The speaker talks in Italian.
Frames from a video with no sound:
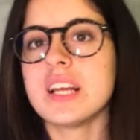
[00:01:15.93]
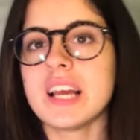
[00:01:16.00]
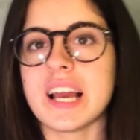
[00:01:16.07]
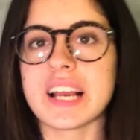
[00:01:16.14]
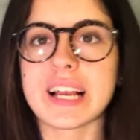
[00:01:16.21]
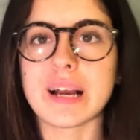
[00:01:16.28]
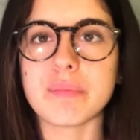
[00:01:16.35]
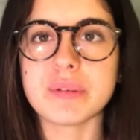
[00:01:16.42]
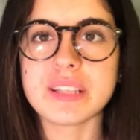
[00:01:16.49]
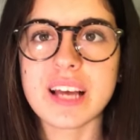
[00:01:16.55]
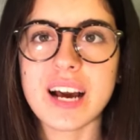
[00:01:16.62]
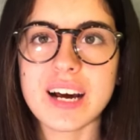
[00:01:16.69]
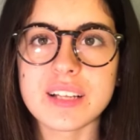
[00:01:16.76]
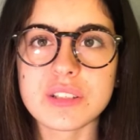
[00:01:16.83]
è
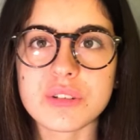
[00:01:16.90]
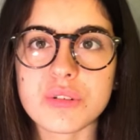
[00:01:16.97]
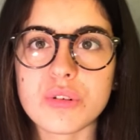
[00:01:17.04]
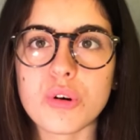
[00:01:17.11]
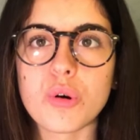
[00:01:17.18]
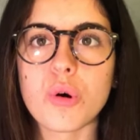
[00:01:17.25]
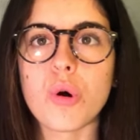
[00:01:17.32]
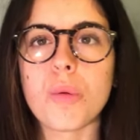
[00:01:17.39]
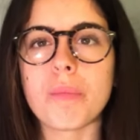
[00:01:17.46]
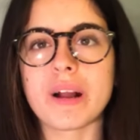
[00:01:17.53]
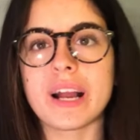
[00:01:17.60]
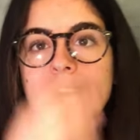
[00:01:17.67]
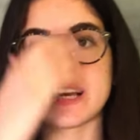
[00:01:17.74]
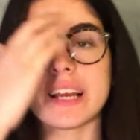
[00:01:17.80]
capitato,
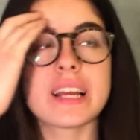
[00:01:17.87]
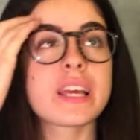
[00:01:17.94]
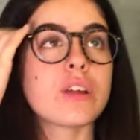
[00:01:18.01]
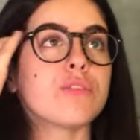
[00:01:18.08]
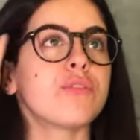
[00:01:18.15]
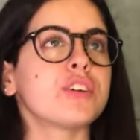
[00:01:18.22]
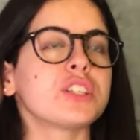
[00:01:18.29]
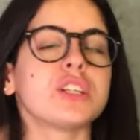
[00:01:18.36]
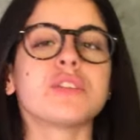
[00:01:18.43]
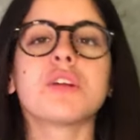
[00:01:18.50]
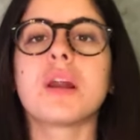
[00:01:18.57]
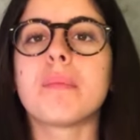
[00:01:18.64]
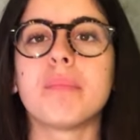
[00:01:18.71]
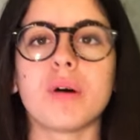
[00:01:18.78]
magari anche non
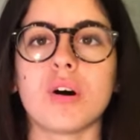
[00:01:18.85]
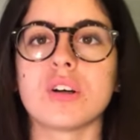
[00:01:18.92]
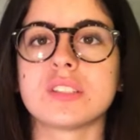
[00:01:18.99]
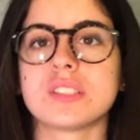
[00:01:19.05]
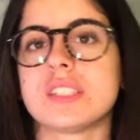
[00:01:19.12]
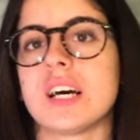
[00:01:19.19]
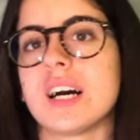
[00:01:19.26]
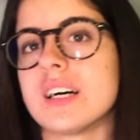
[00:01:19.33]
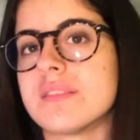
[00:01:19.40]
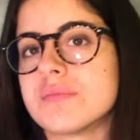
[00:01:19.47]
facendolo apposta,